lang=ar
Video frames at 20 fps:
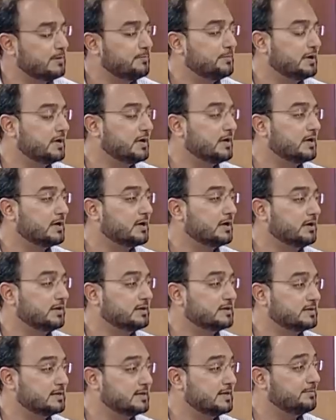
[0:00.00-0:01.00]
ابني
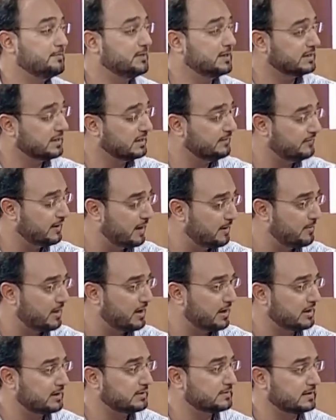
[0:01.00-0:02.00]
حسيا بالاضافه
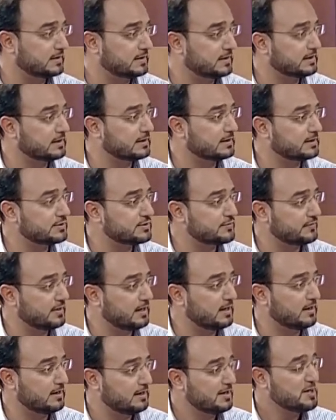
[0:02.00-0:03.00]
للمهارات اللي
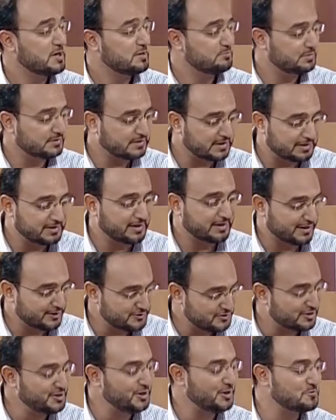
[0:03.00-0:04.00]
شفناها صح. بالتقرير
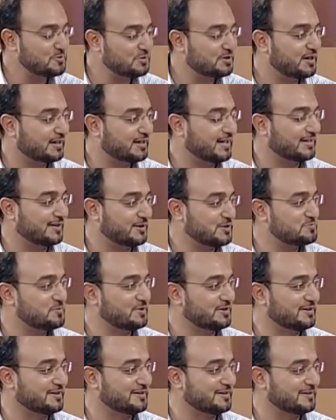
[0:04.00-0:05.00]
عن جد حلو كثير كانت
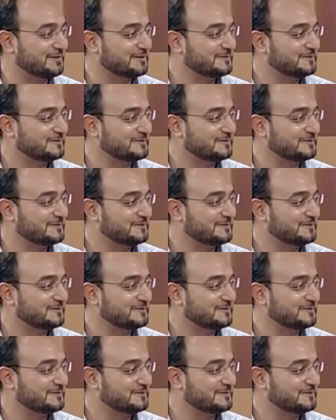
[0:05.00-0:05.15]
عجبتني يعني,